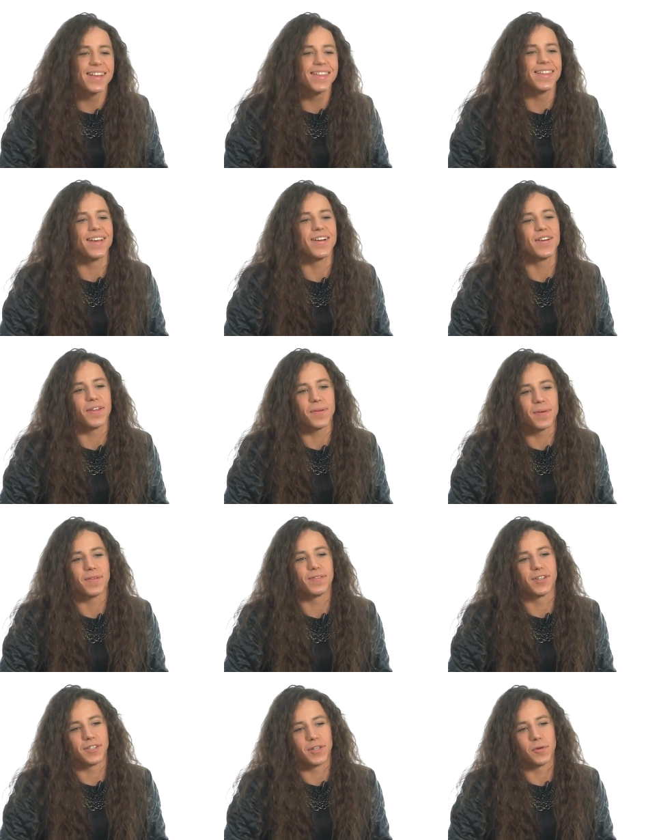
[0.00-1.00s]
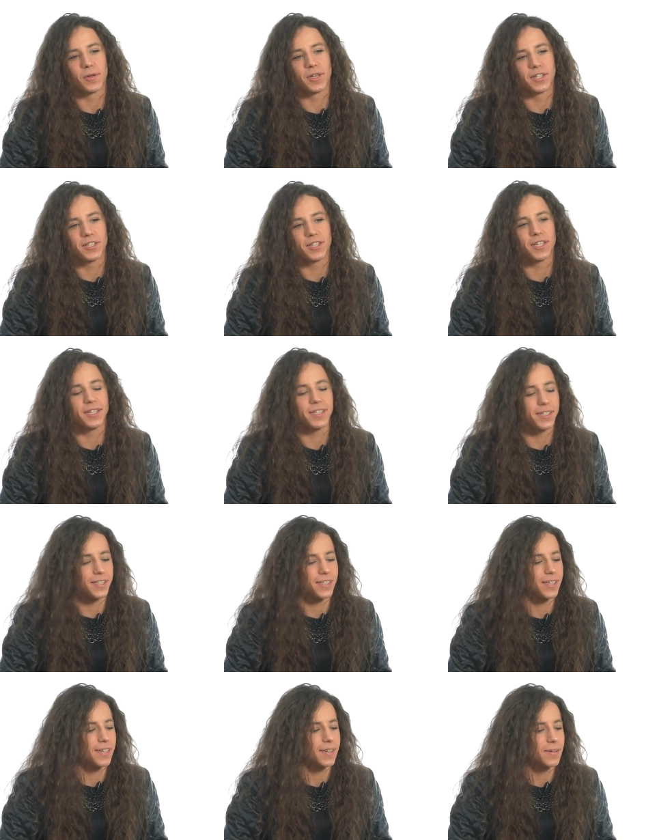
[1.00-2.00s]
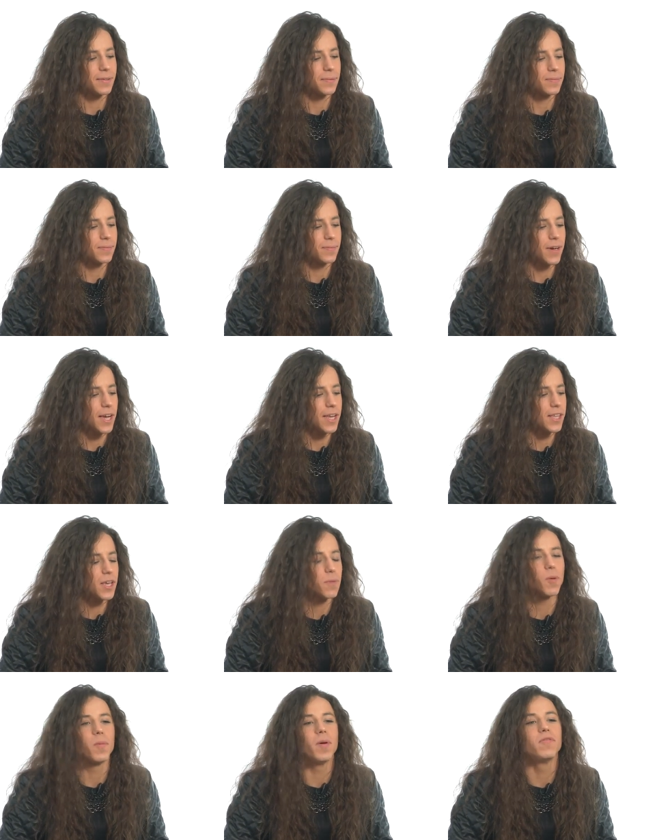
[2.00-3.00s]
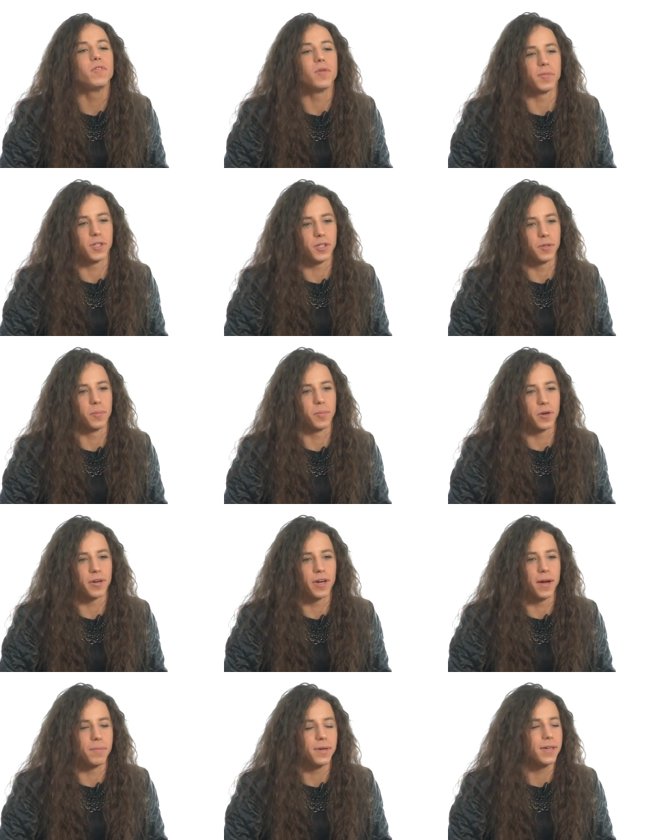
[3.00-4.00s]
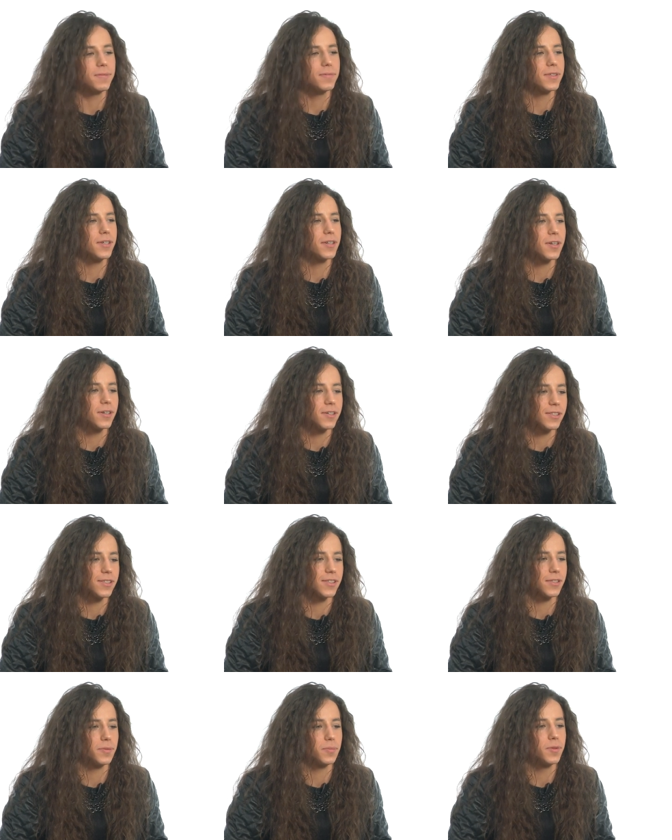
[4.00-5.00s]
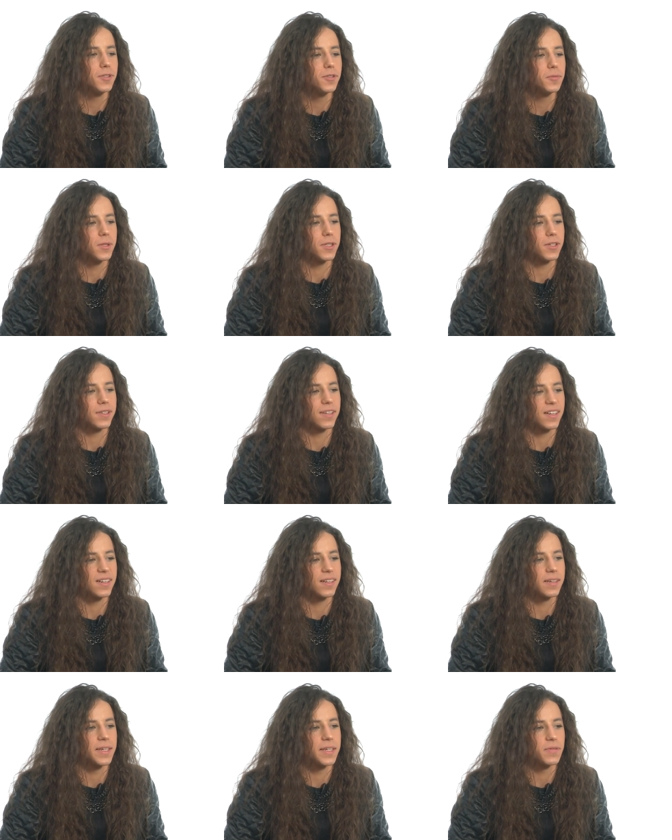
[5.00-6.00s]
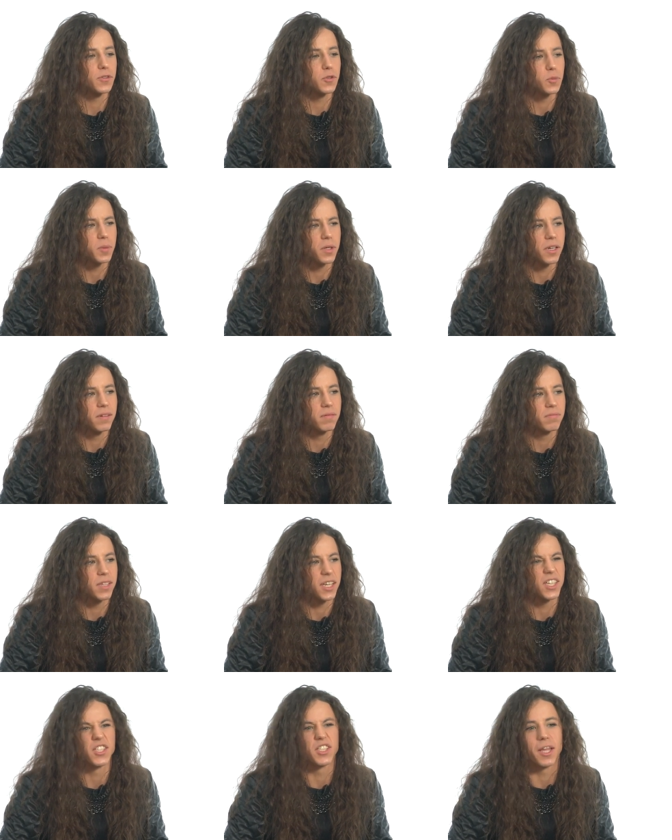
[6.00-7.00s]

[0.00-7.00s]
jednego naprawdę żałuję, że, że mm, nie pobawiłem się tym programem, tylko że zrobiliśmy to tak w sumie tak